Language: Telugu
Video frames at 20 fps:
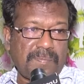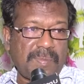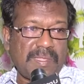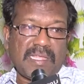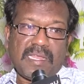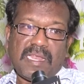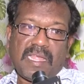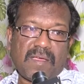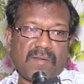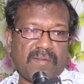
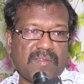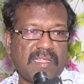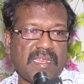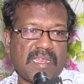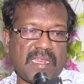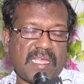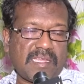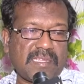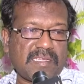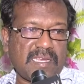పెద్ద నాయకుడు
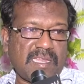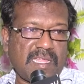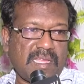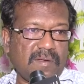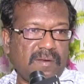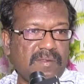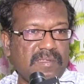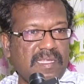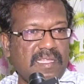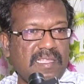సరే రాష్ట్ర
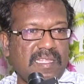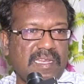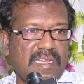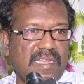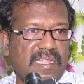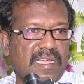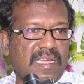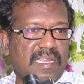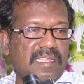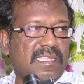నాయకుడు శ్రీధర్
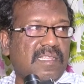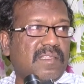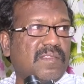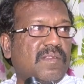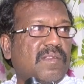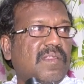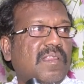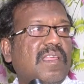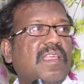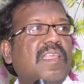రెడ్డి గారు
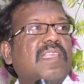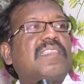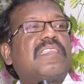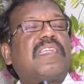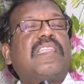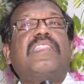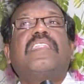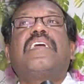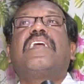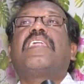చేరుతున్నారు
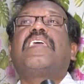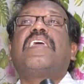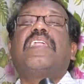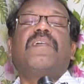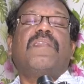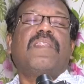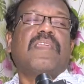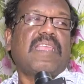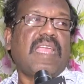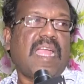సనత్ నగర్కి
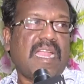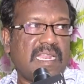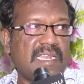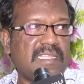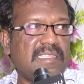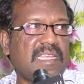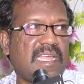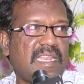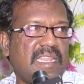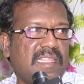వెళ్ళి ఎవరైనా
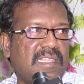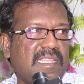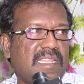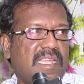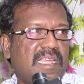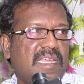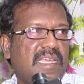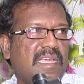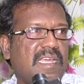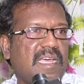క్యాడర్ జాయిన్
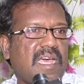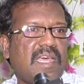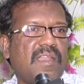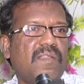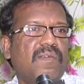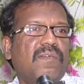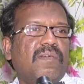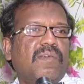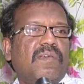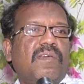అవుతారా
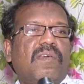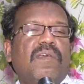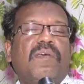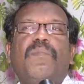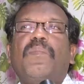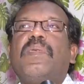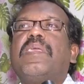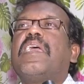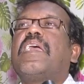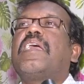కారు
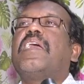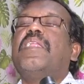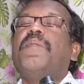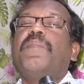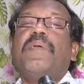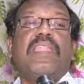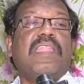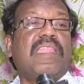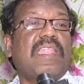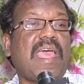మీకు
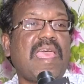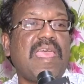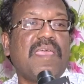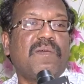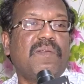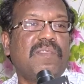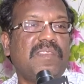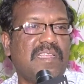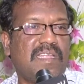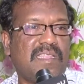ఎక్కడిపోయినా
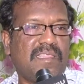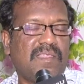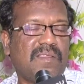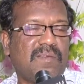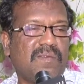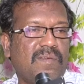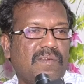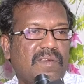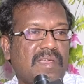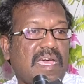నాయకులు
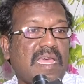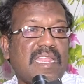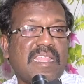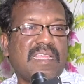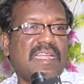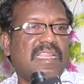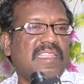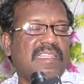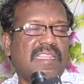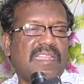చేరుతారు
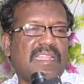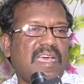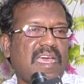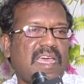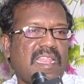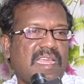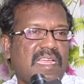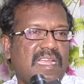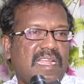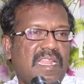కార్యకర్తలు
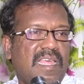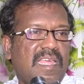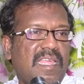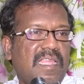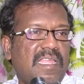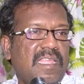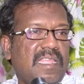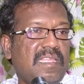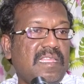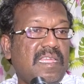గారు అక్కడ
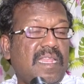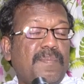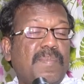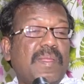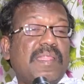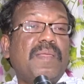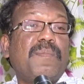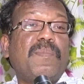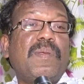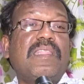ఇలా
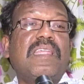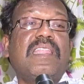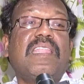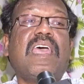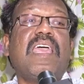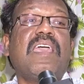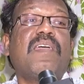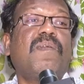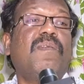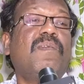పెద్ద పెద్ద
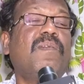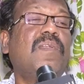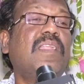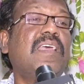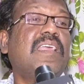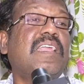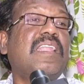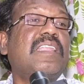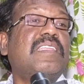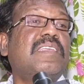నాయకులు
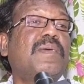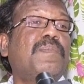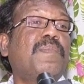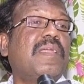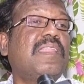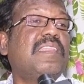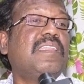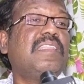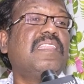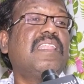కూడా గెలిచే
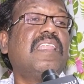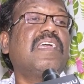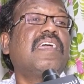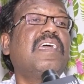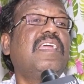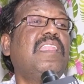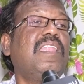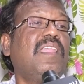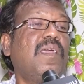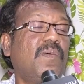పరిస్థితులు
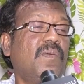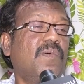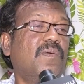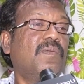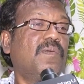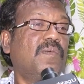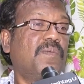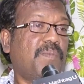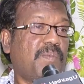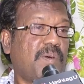అక్కడ లేవు
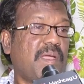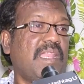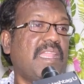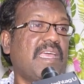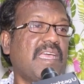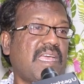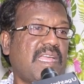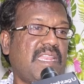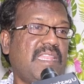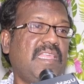
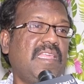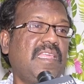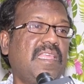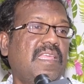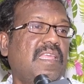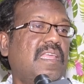పోయినా కానీ